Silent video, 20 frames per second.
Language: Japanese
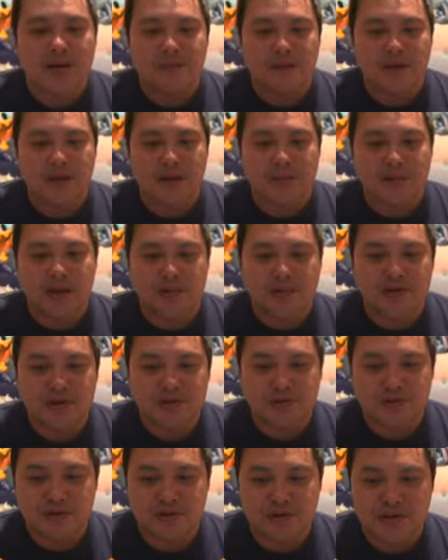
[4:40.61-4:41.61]

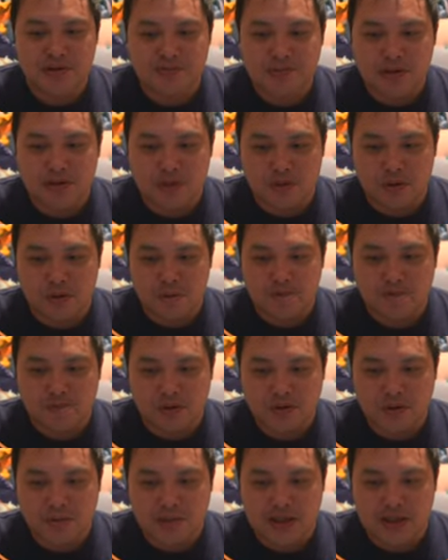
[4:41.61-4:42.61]
プレミアムルームツインベッド
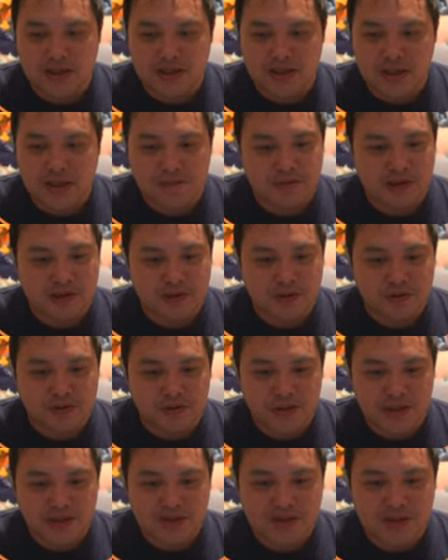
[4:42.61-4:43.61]

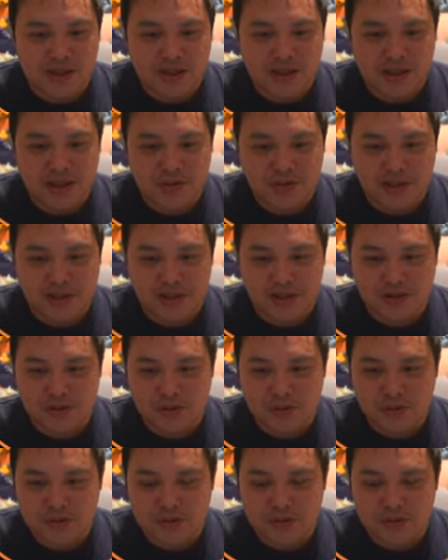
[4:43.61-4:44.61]
48,840円、スタンダードキング
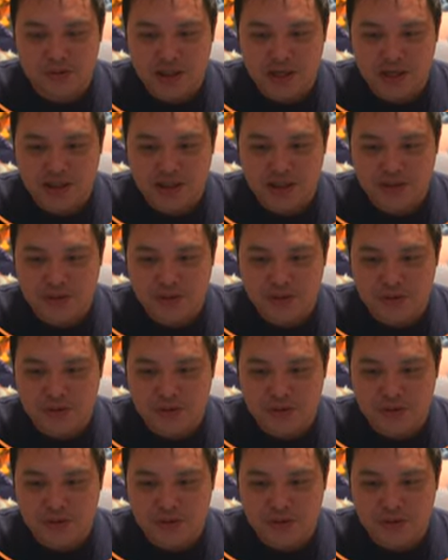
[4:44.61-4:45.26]
高層階でちょっ